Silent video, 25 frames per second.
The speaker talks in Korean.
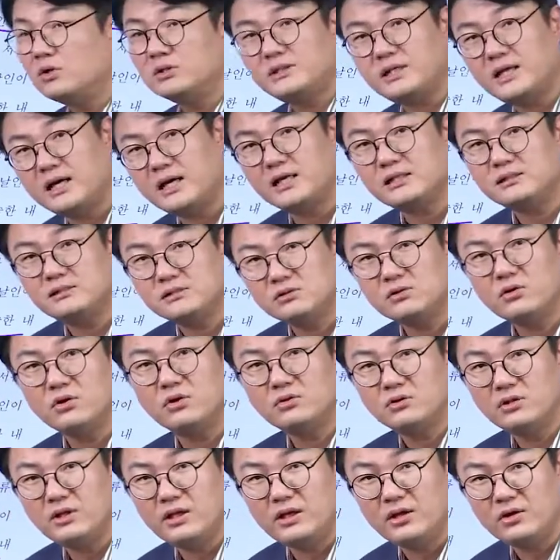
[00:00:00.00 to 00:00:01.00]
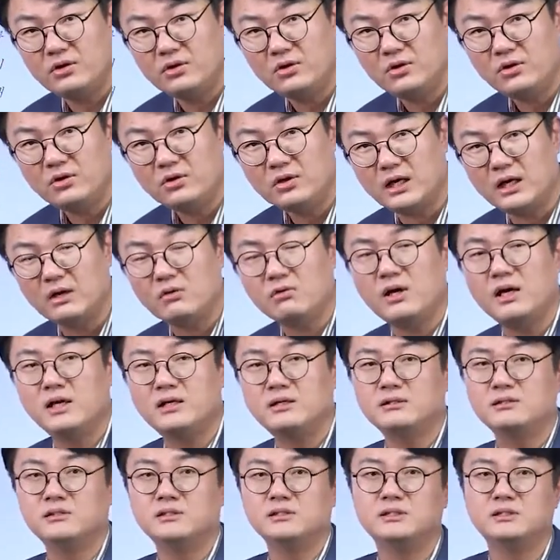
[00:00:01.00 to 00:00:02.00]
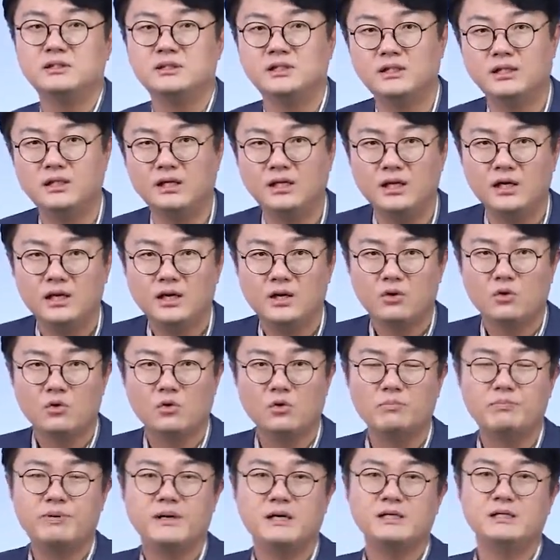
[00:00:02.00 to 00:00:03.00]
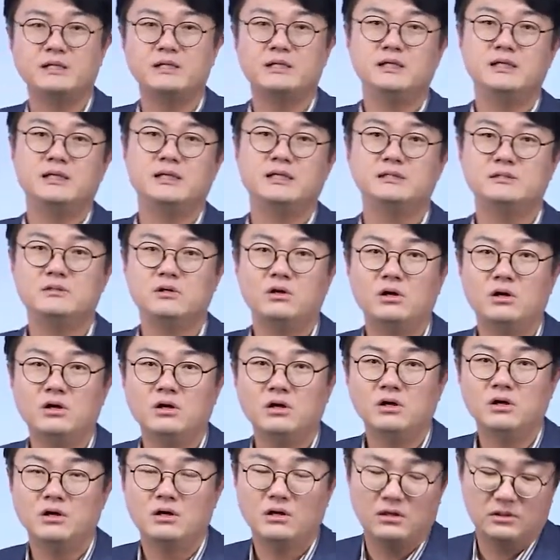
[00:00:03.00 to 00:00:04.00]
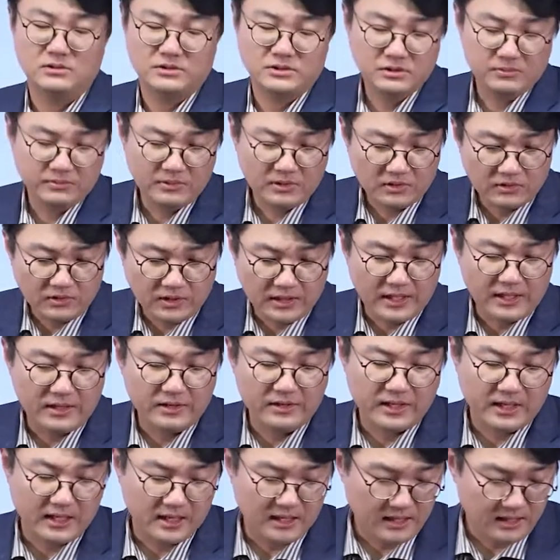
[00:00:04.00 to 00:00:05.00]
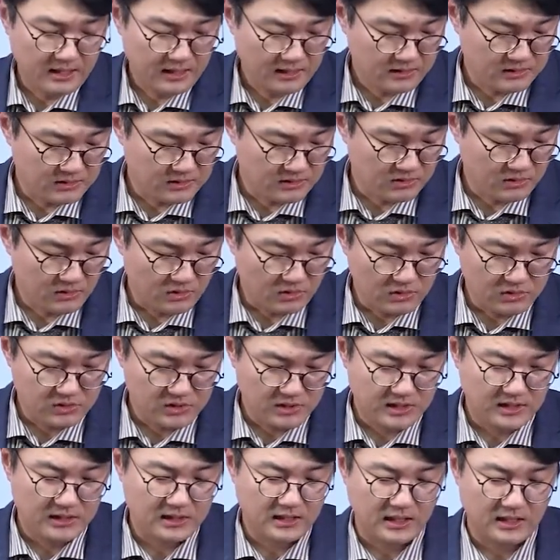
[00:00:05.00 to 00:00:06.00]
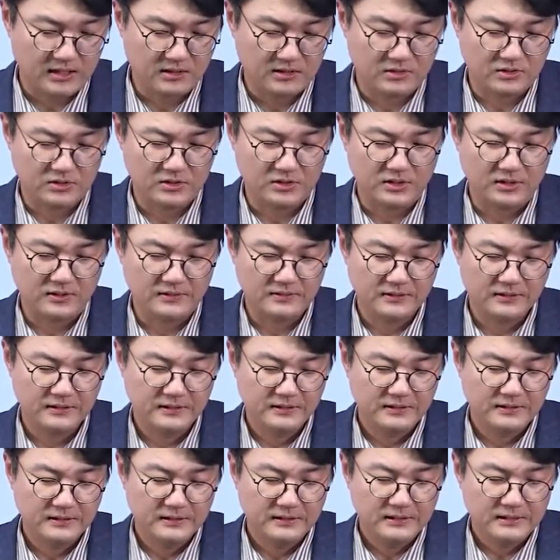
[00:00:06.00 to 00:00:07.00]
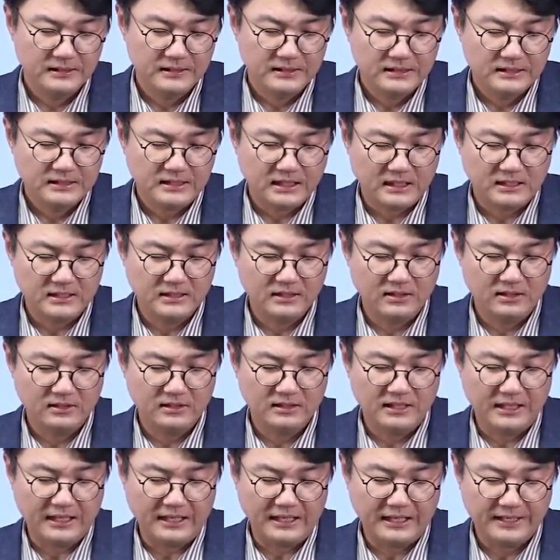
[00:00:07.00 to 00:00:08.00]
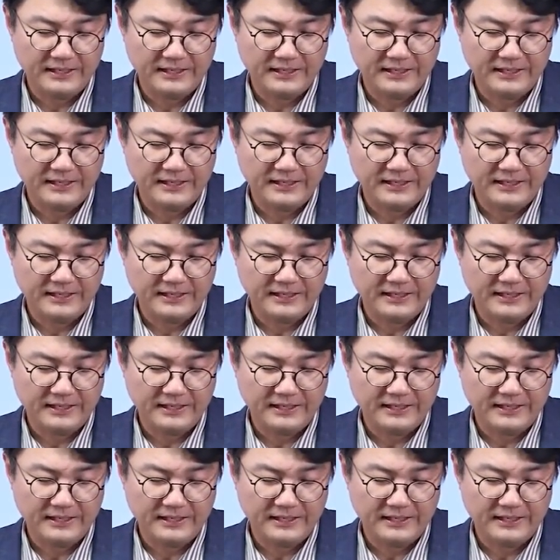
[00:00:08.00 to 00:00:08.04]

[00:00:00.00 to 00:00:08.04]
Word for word: 제가 쓴 건데요 라고 하는 것이 공판기일에서 어, 증명되어야 증거로 쓰인다는 거죠. 자 그런데